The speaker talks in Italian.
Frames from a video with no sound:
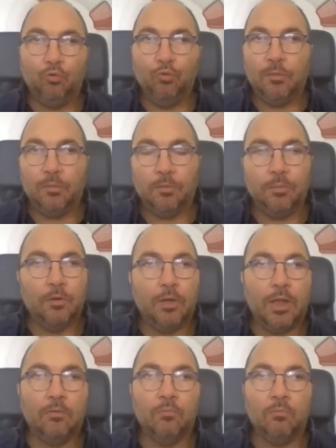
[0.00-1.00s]
battute proprio,
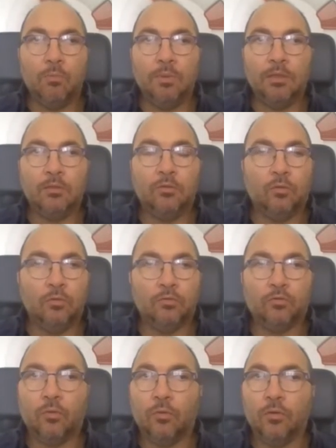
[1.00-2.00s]
è un
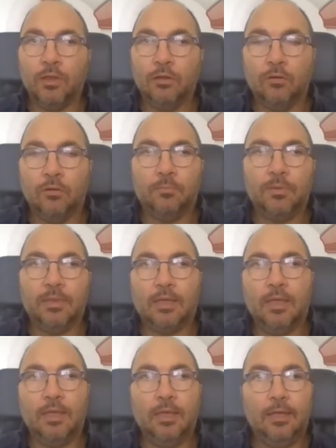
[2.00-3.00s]
momento storico
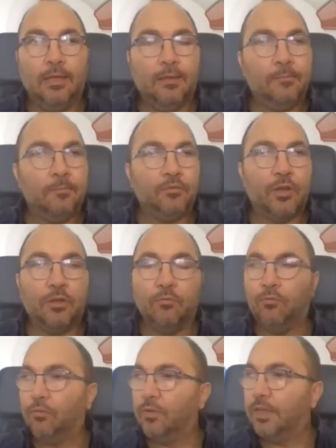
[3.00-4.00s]
perché c'è cioè,
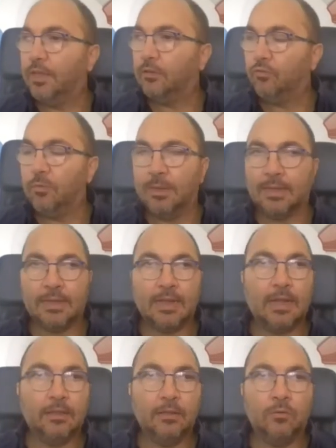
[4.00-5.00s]
euforia sui
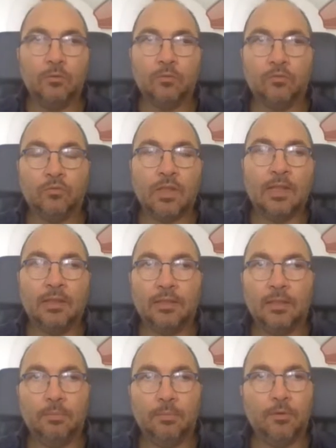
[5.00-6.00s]
mercati
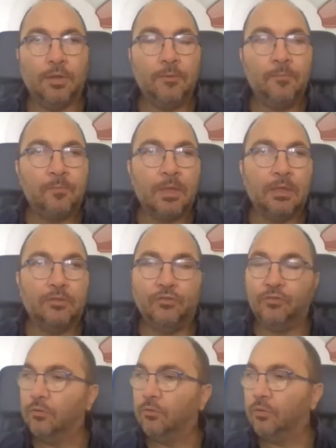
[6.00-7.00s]
nonostante poi
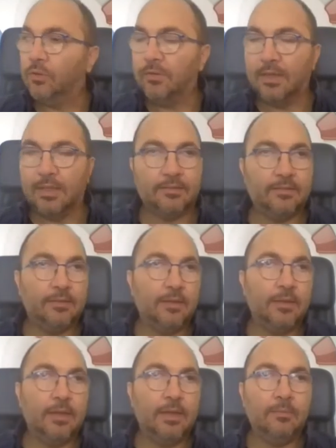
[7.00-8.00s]
ci siano
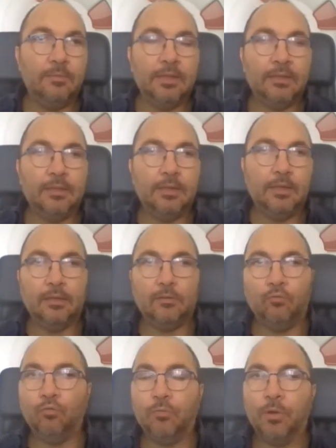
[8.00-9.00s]
diversi elementi
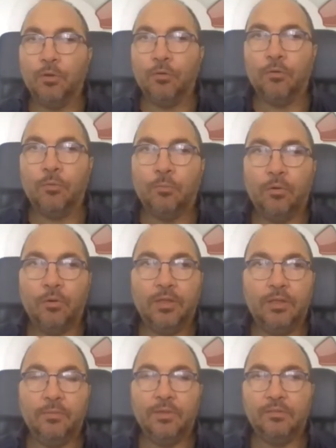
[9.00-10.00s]
che turbano no? po'
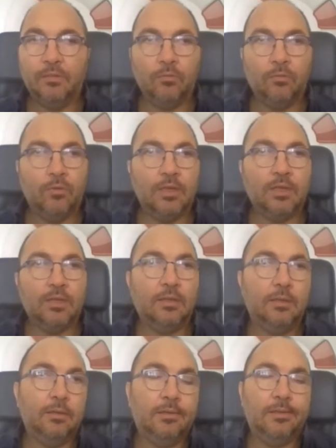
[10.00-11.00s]
gli investitori,
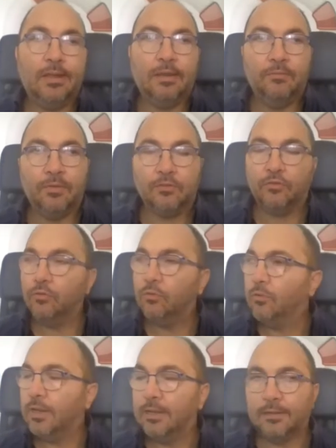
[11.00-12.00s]
che,
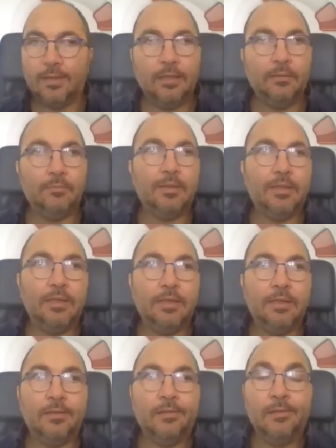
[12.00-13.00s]
dall'inflazione al
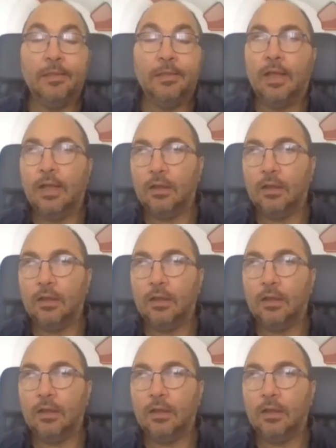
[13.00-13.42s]
tapering